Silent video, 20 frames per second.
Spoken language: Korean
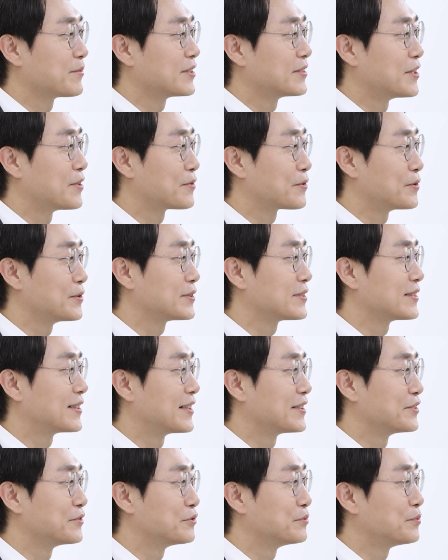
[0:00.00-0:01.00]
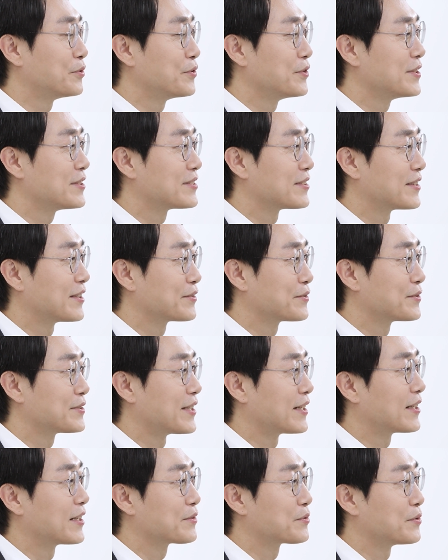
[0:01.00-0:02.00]
3등하고 꼴등하는 후보일지라도
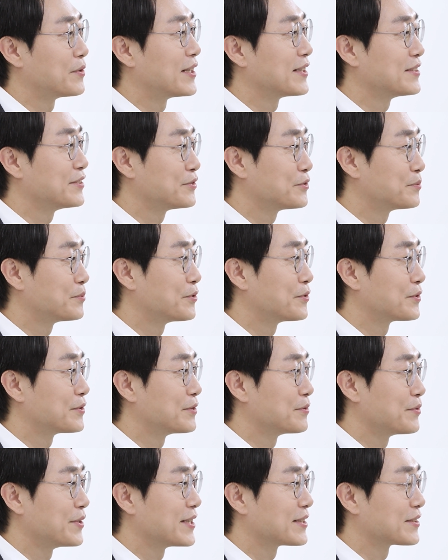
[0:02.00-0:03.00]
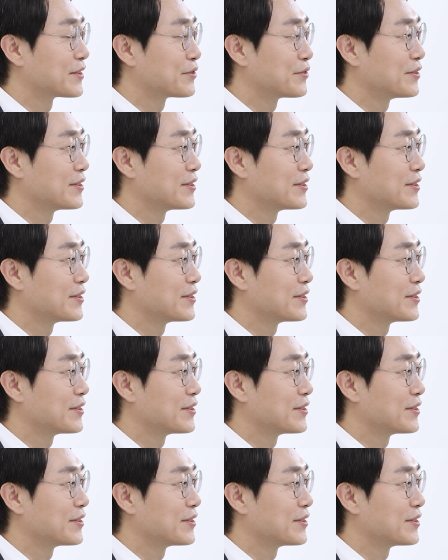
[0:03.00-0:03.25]
제가 좋아하는 후보를 위해서